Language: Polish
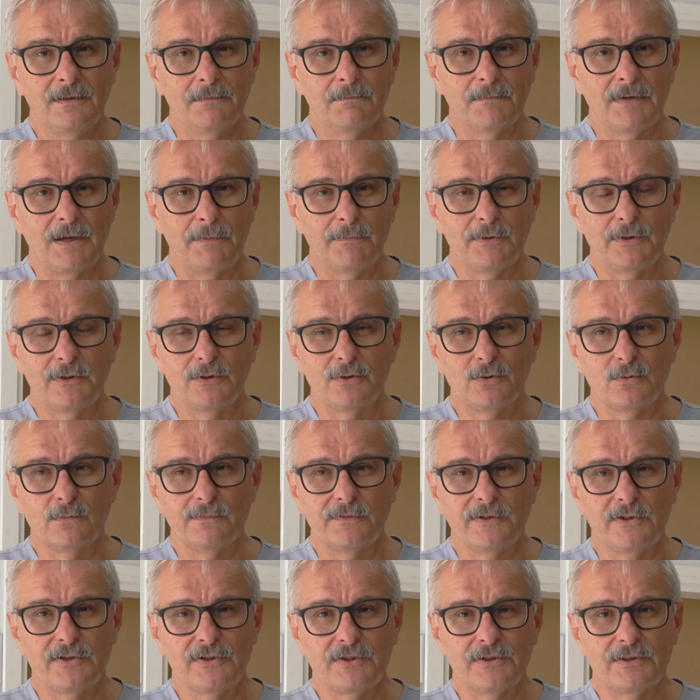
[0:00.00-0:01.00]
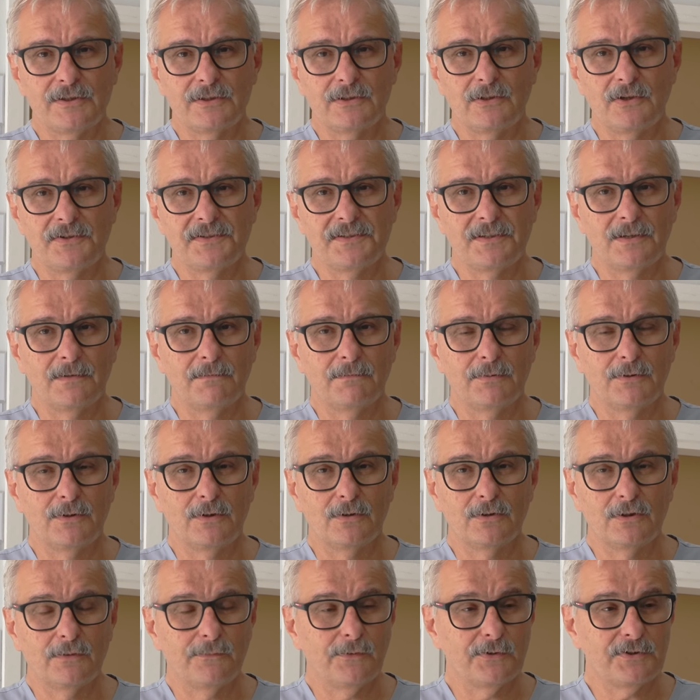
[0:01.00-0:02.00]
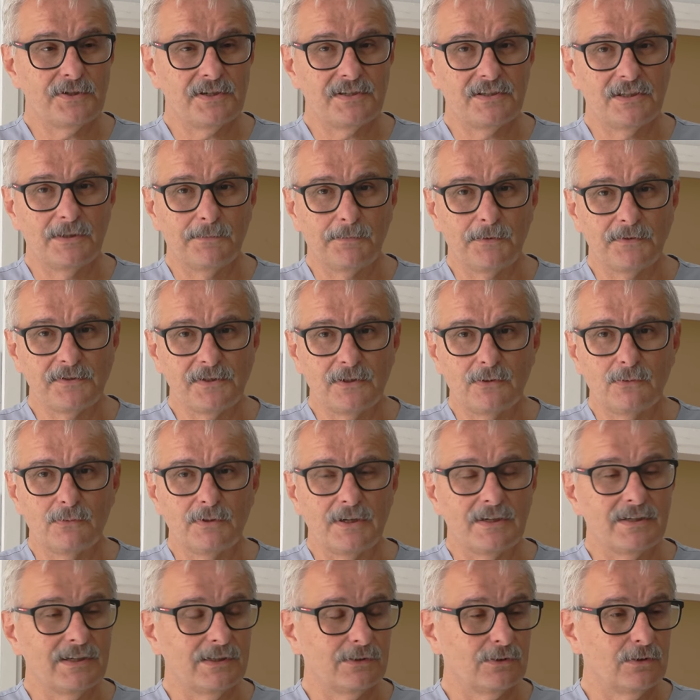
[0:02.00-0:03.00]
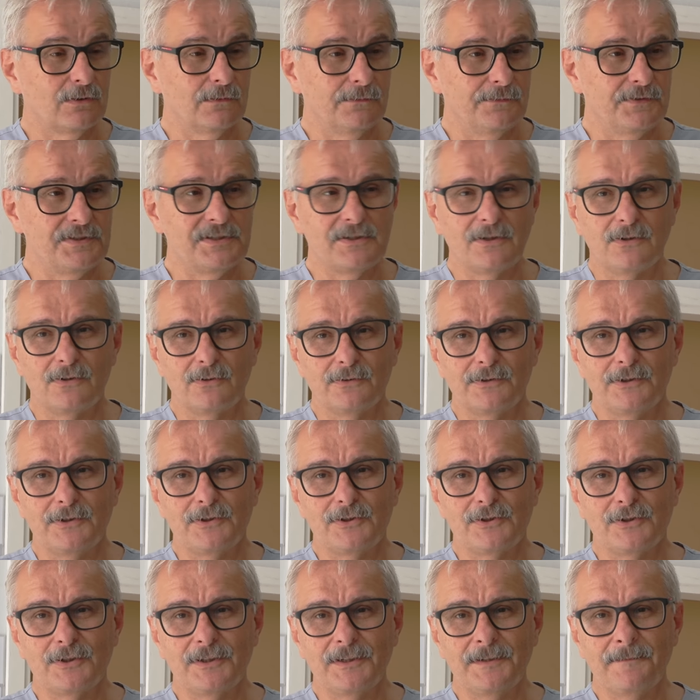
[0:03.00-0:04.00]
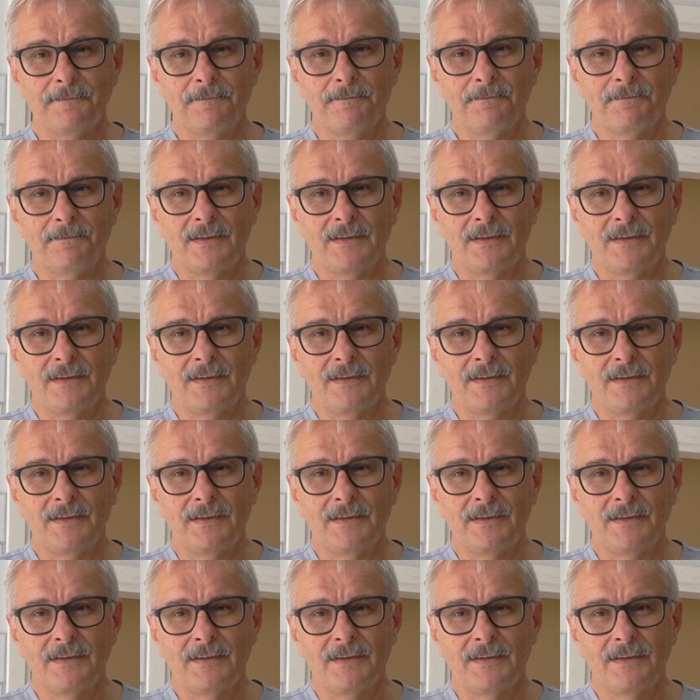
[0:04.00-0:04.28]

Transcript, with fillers: Mamy również dostęp do nowoczesnych procedur elektrofizjologicznych,